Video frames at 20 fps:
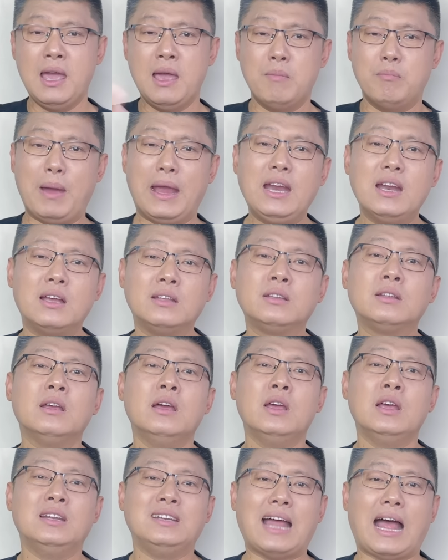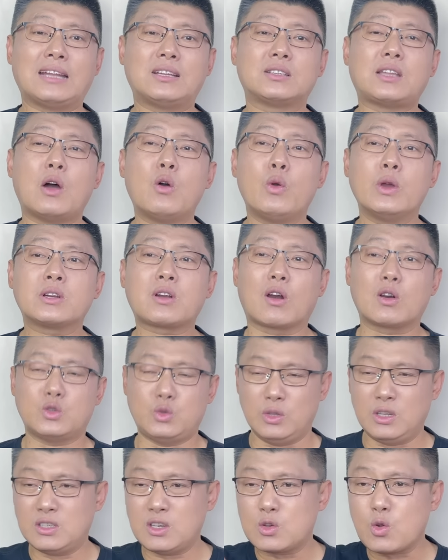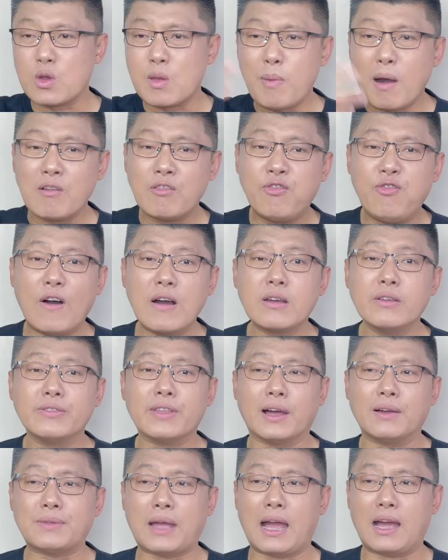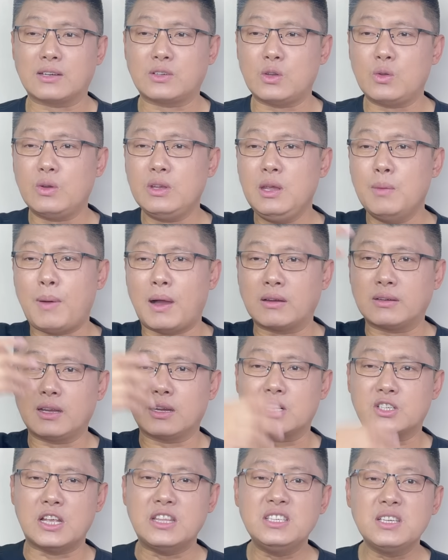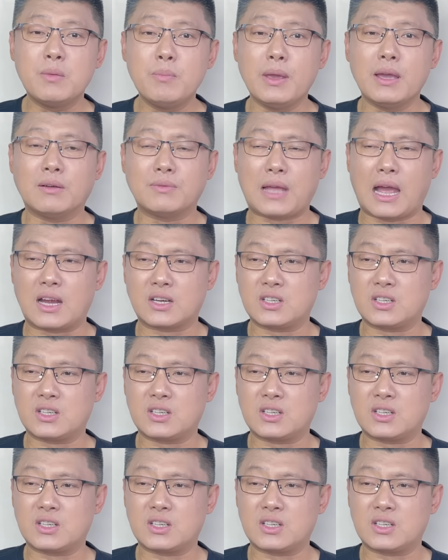没人拿他当回事儿，觉得这就是一帮疯子啊，这就是一帮这个神经病啊，